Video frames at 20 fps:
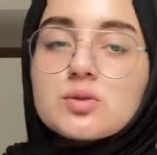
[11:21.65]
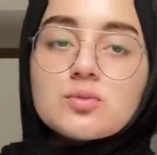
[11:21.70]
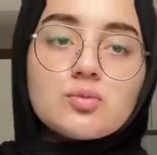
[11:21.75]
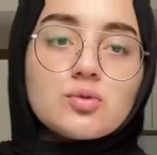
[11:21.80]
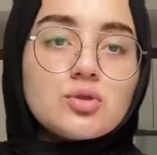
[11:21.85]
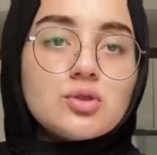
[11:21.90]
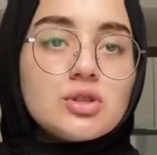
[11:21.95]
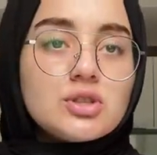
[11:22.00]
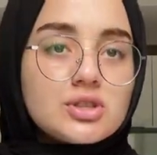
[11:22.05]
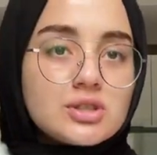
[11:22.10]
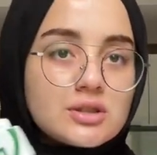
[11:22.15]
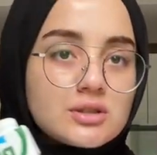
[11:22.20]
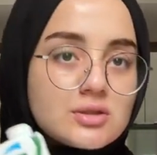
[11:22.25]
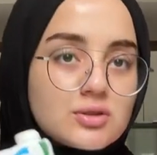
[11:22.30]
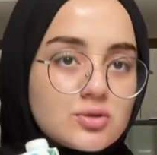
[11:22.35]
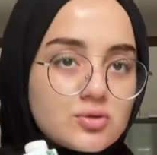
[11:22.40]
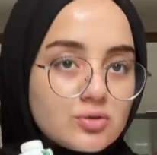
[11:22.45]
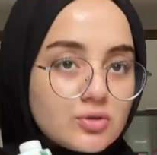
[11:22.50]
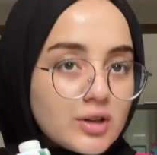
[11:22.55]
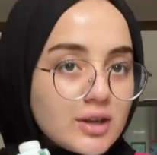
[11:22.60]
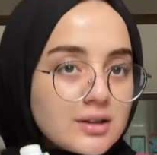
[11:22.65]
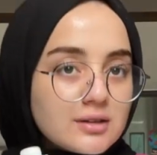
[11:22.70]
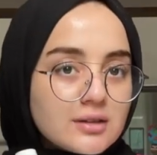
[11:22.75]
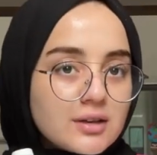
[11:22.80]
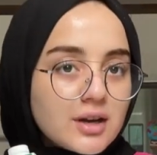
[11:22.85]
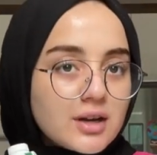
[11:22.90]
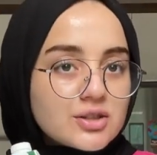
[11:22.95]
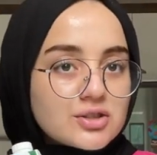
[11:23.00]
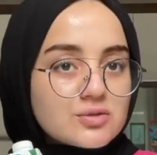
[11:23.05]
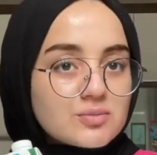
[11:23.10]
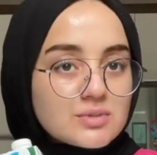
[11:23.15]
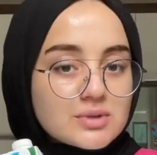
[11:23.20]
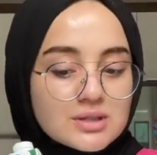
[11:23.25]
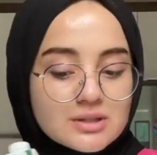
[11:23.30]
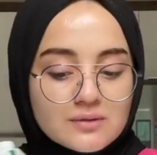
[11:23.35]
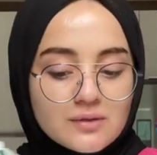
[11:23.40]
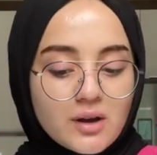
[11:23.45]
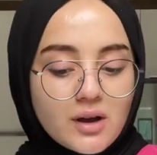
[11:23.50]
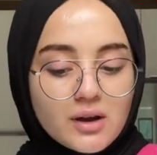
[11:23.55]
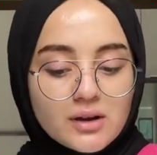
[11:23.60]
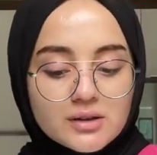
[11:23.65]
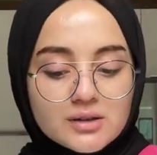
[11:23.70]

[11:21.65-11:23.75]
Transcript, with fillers: Bunun için süte ihtiyacımız var.